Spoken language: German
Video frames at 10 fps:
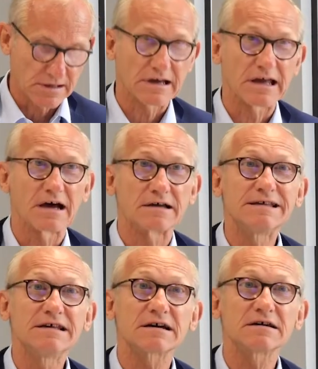
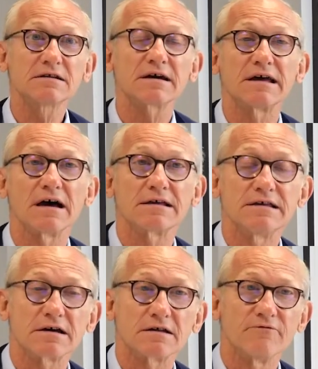reagieren,
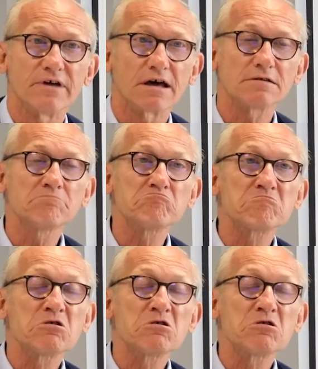reagieren werden